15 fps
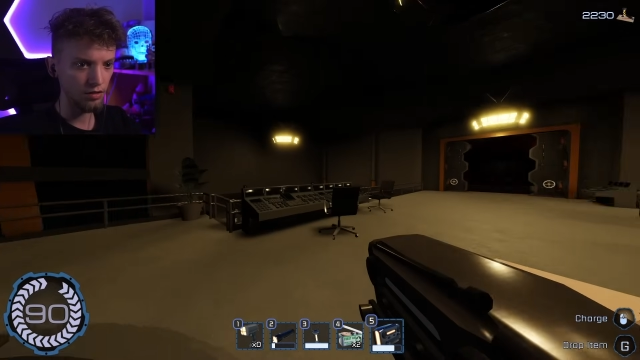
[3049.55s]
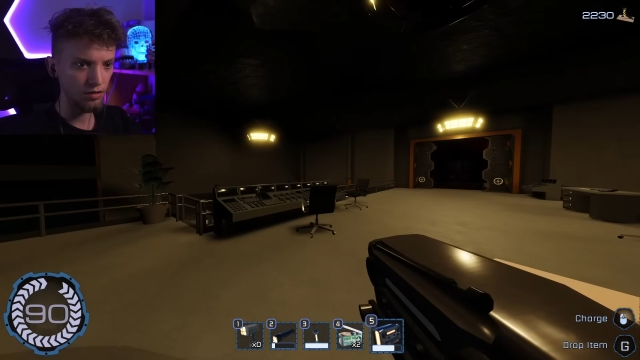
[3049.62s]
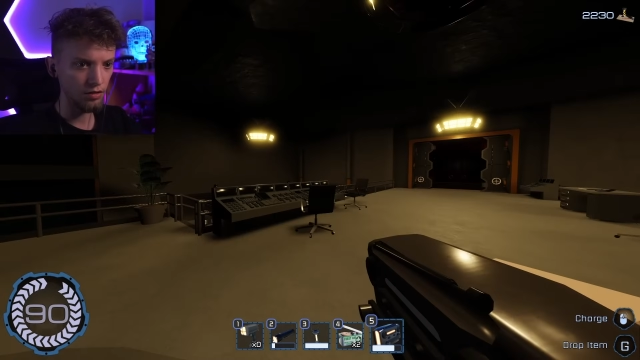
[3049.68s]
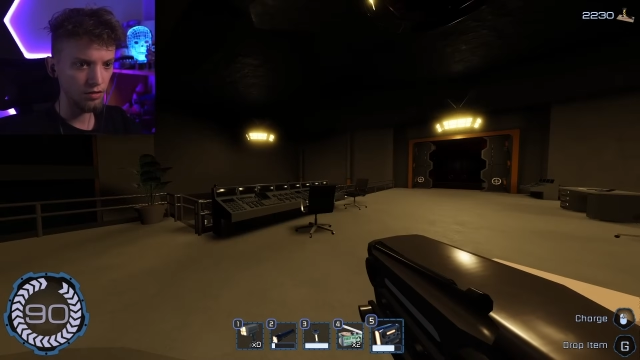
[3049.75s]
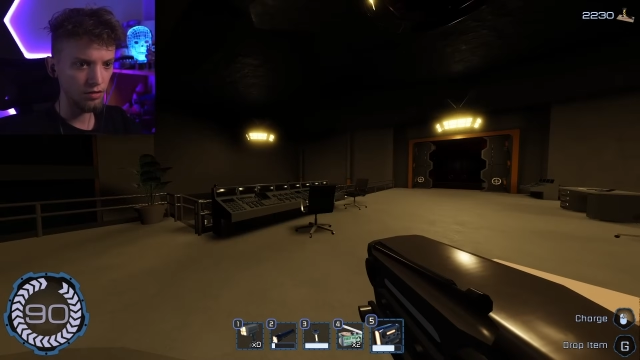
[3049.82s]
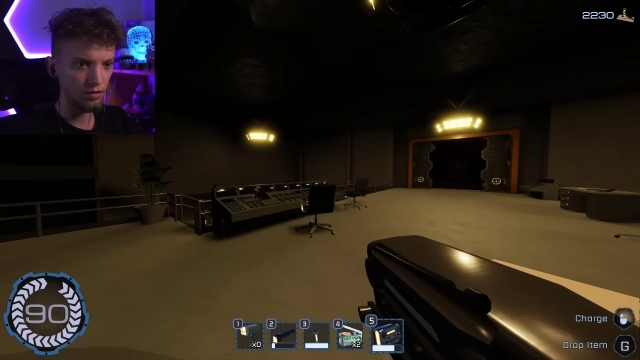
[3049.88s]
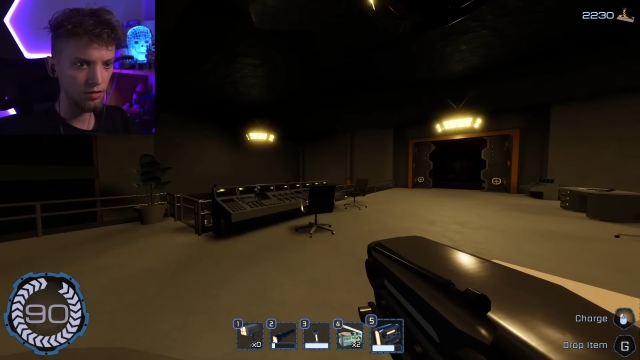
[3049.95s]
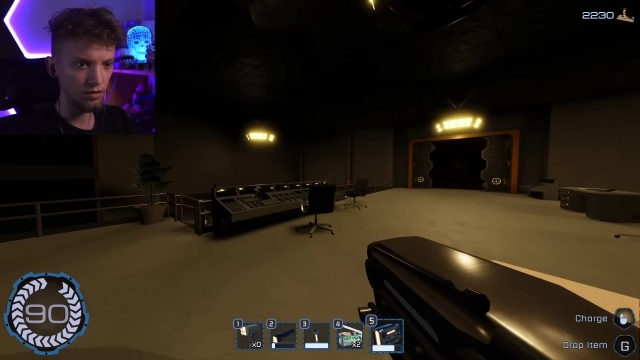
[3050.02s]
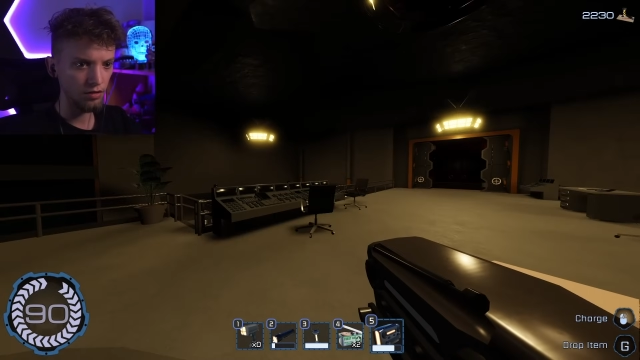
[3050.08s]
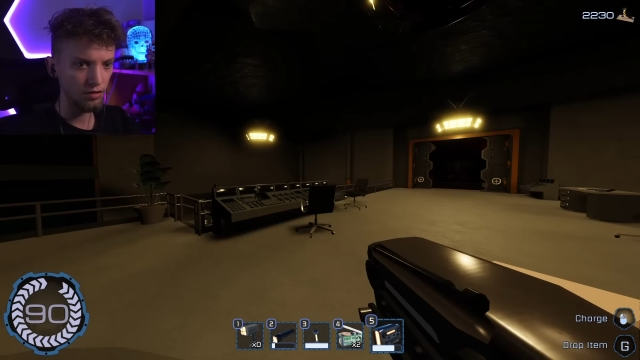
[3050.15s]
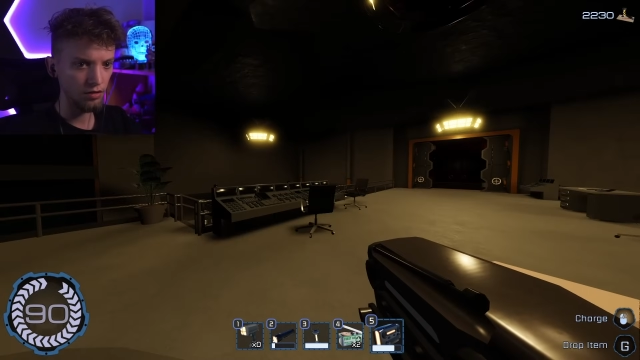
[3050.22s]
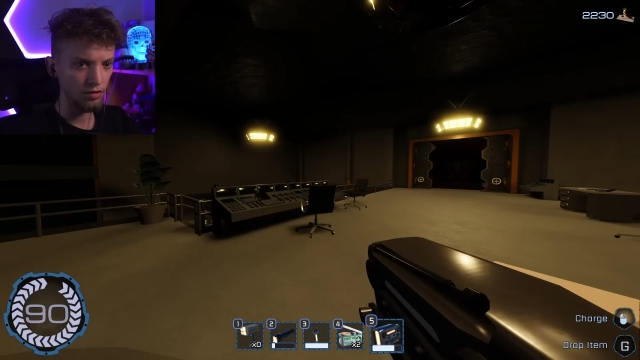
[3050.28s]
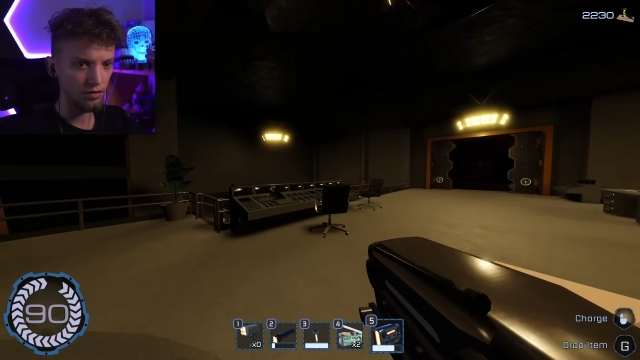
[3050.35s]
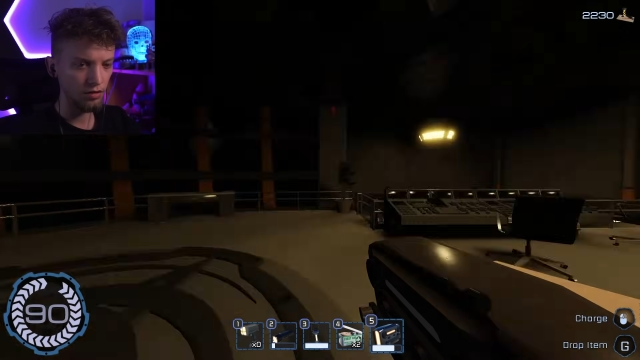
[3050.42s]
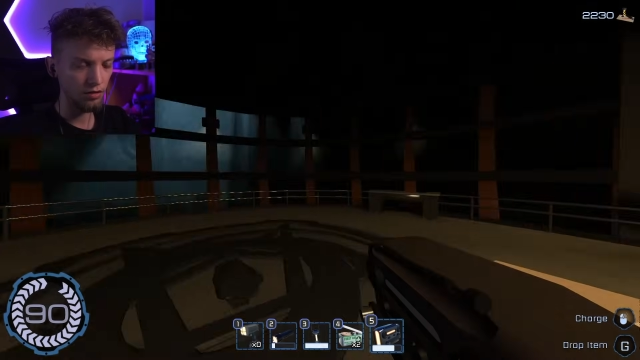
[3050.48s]
No to jest
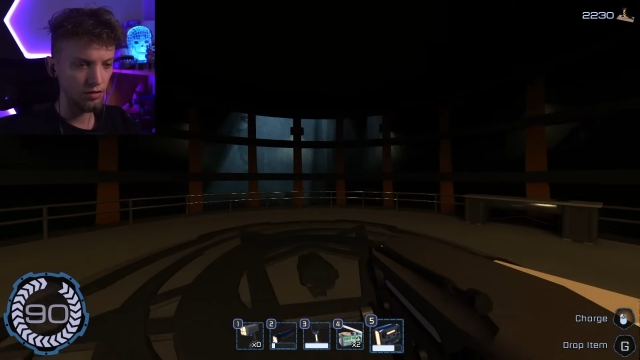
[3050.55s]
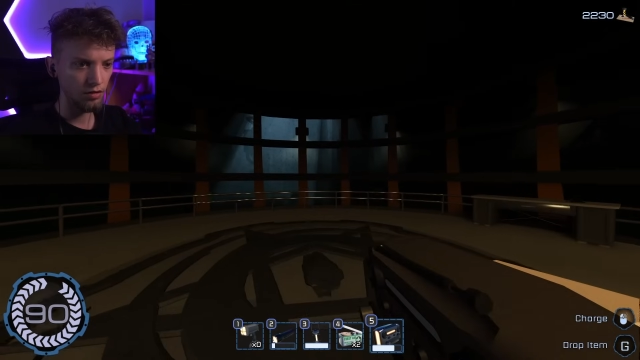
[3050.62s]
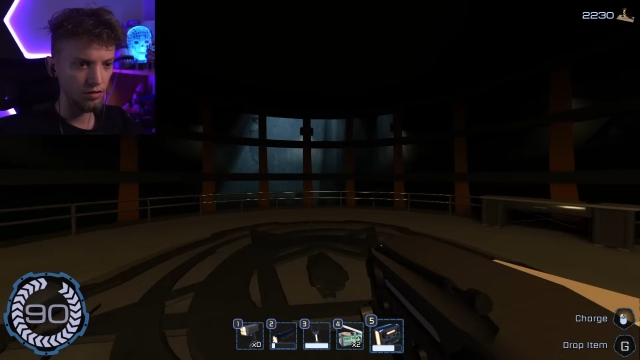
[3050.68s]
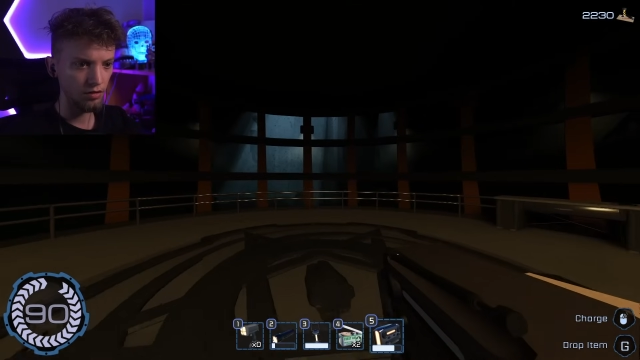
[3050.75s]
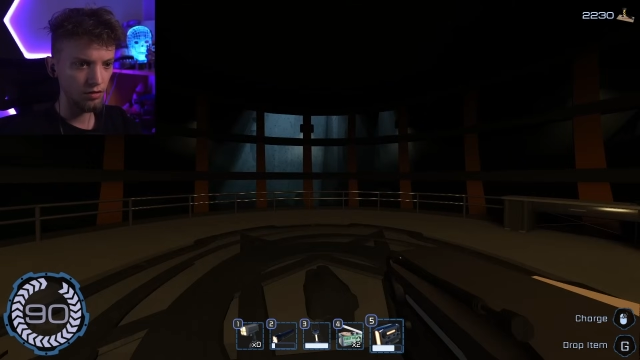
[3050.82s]
baza.